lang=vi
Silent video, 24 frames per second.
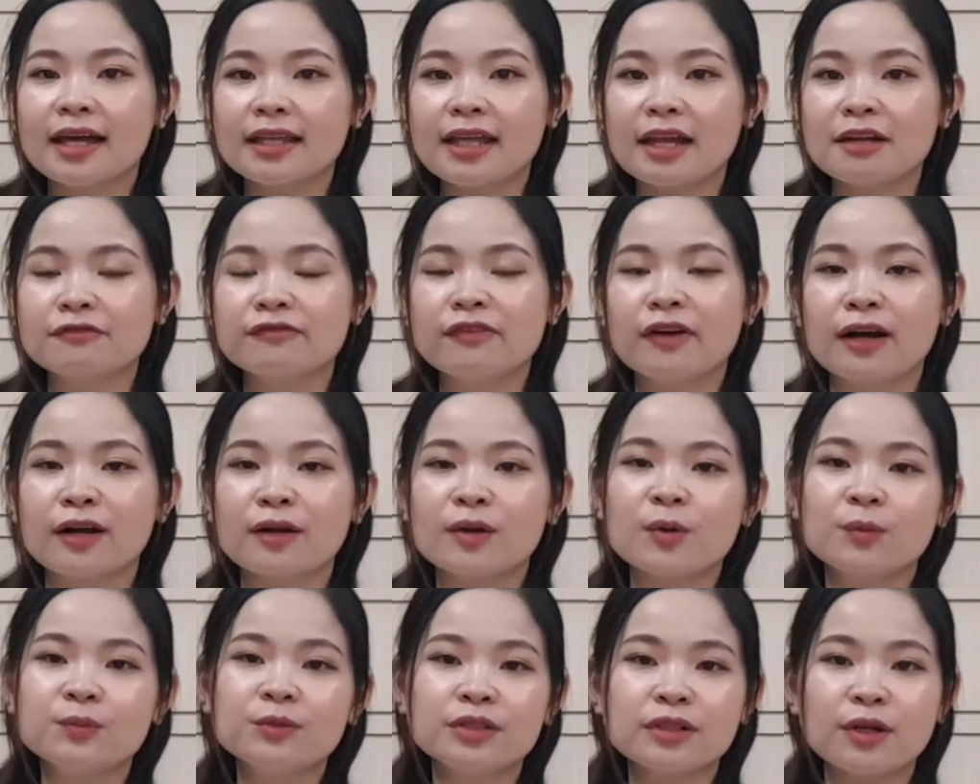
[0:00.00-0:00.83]
thành
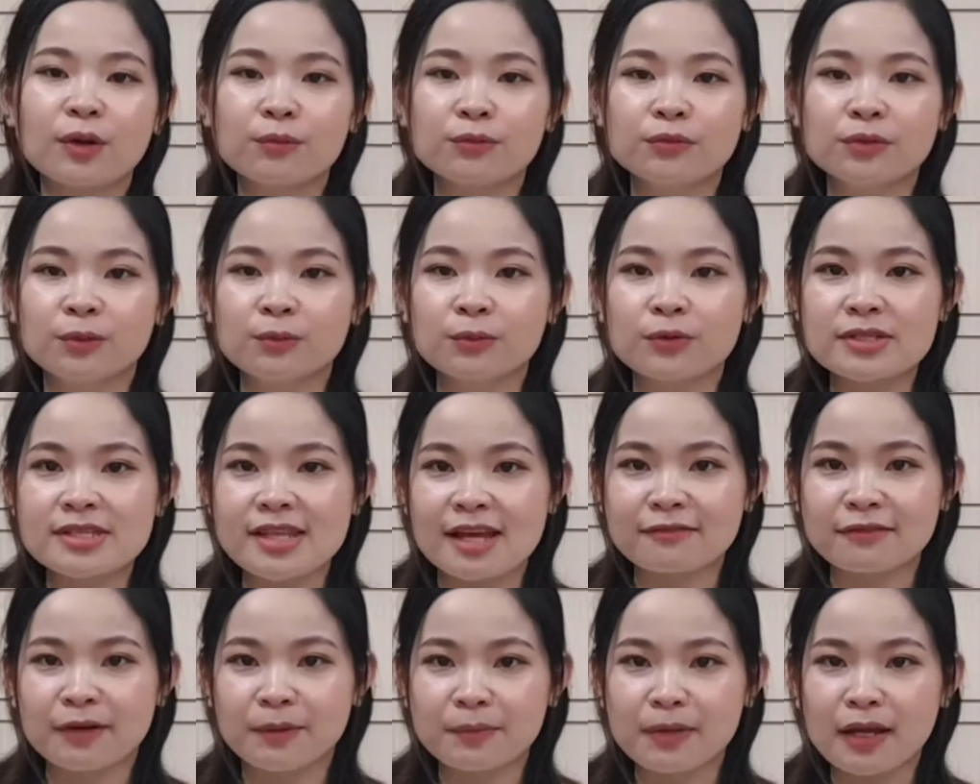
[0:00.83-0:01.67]
phần cũng như công dụng của
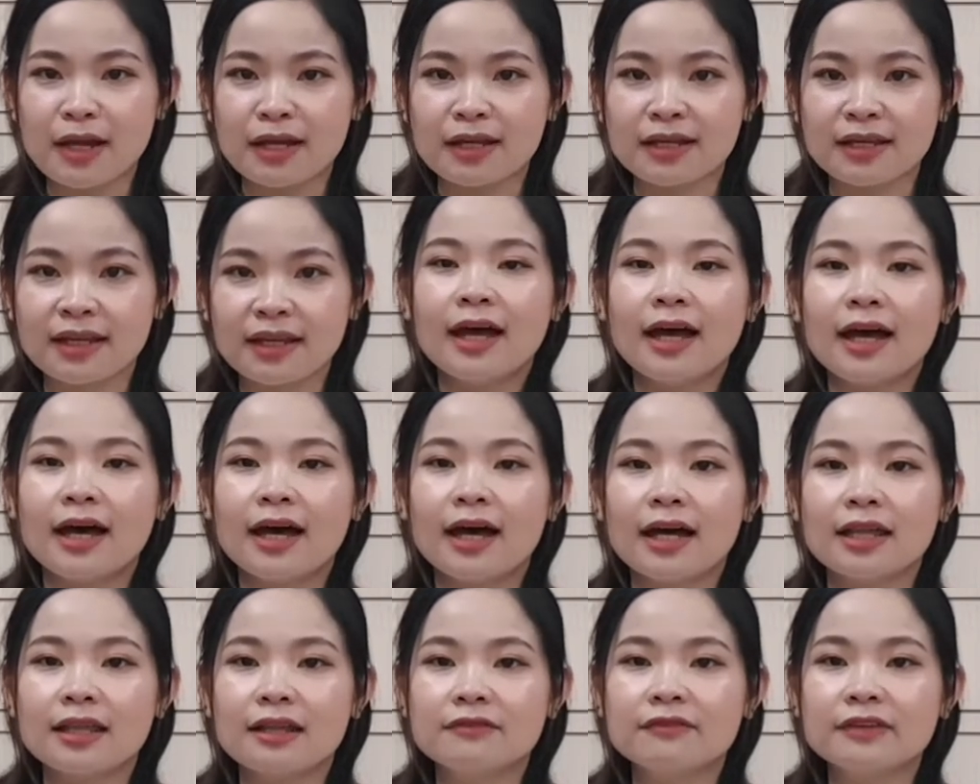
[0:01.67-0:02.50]
sản phẩm này uh,
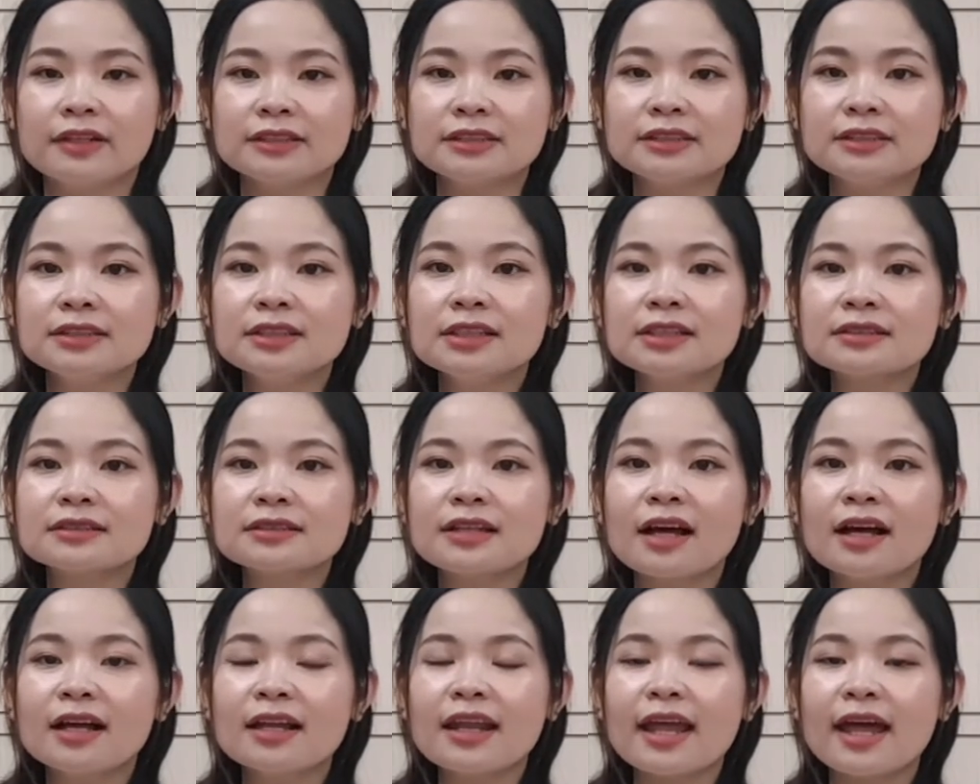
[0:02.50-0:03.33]
thành phần thứ nhất
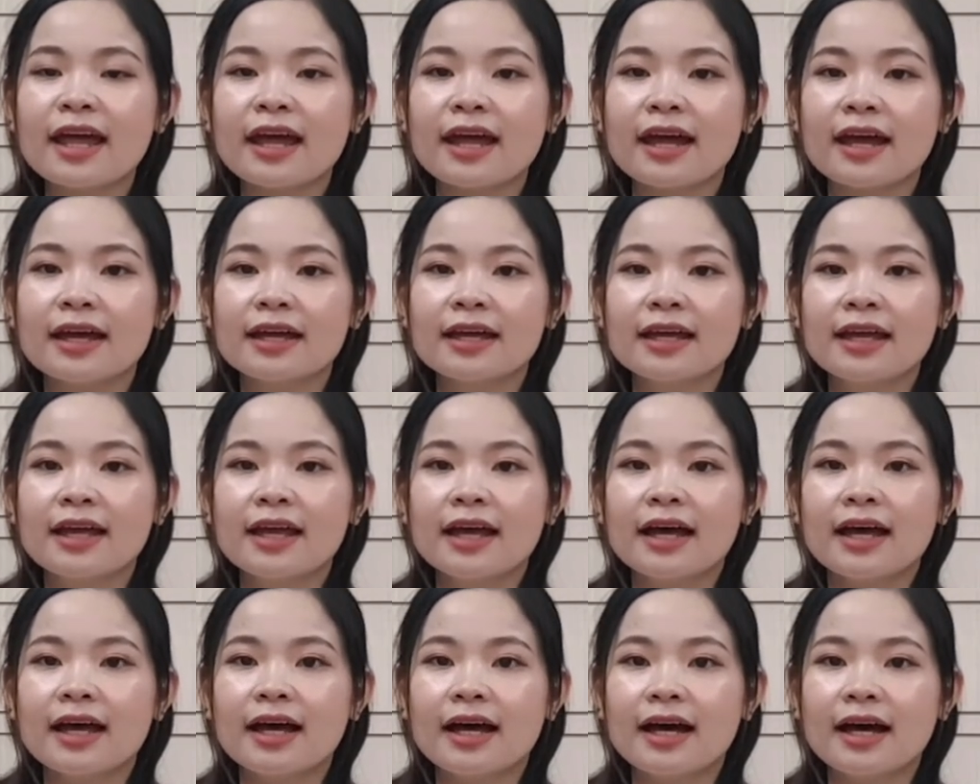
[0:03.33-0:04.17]
đó là
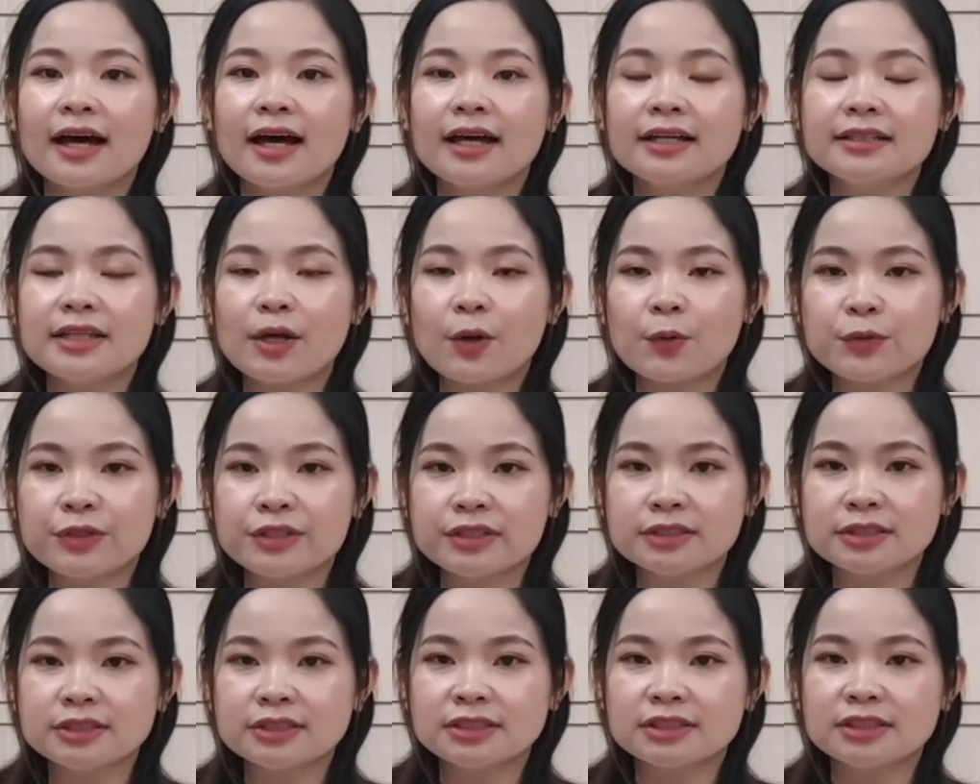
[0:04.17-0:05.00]
uh, dầu
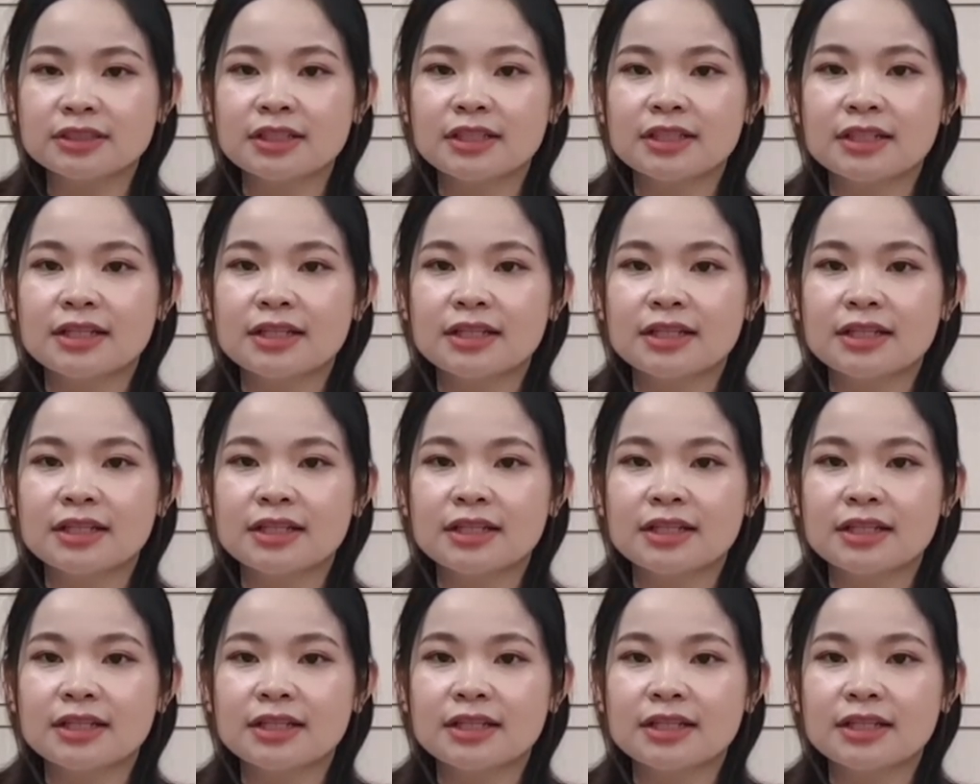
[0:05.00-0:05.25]
dừa